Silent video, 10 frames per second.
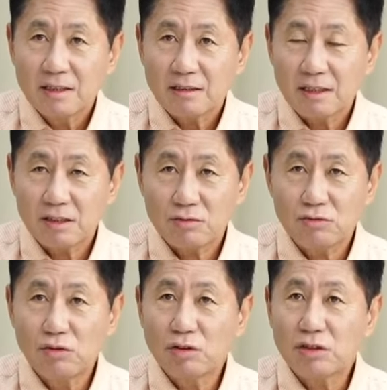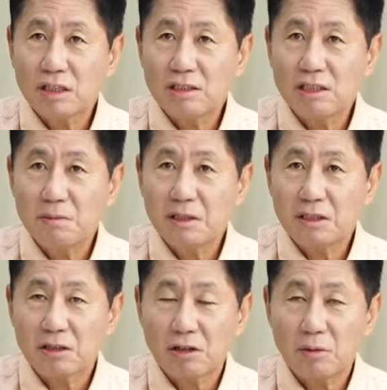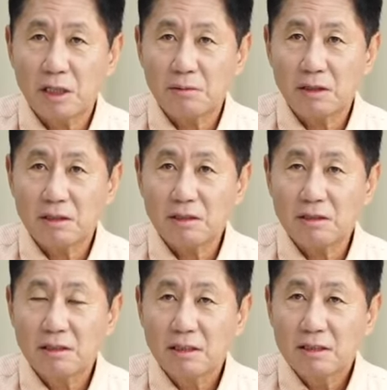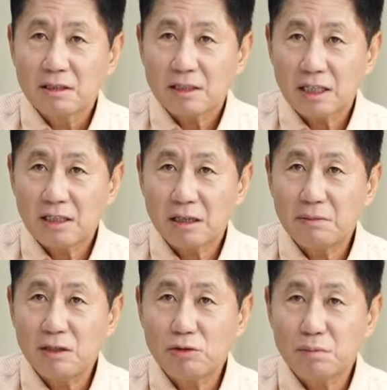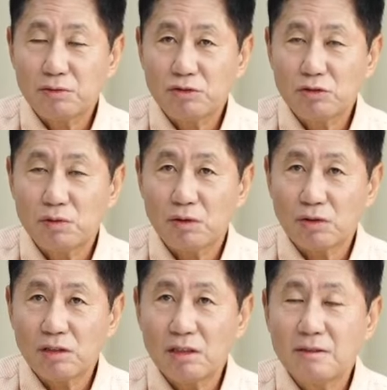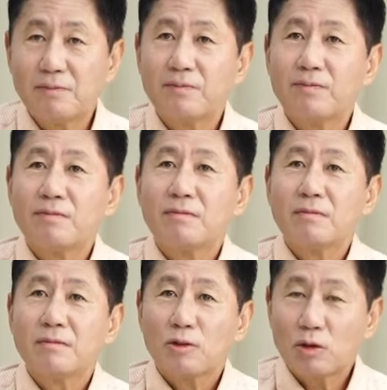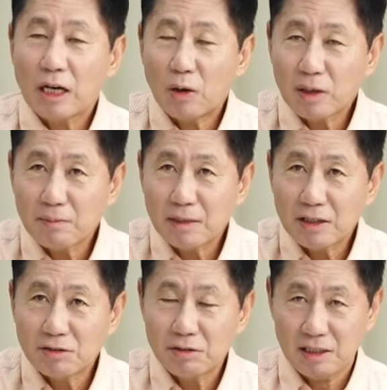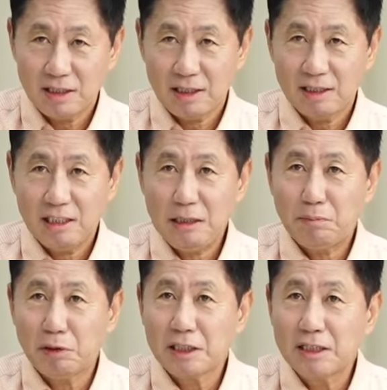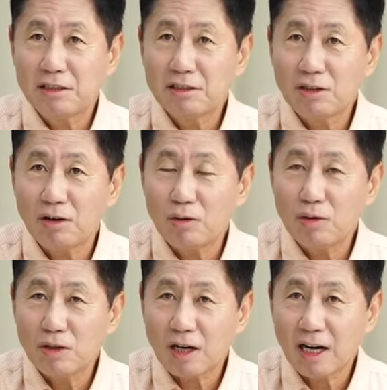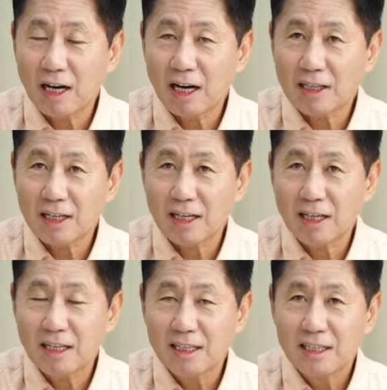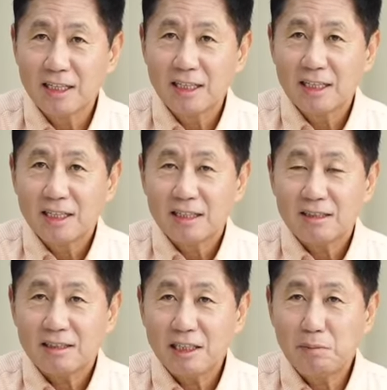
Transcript: 그래서 우호적인 DB를 섞어버리면은 자기가 밀고 싶은 후보를 더 나오게 만들 수 있다. 2%더 올려라. 네.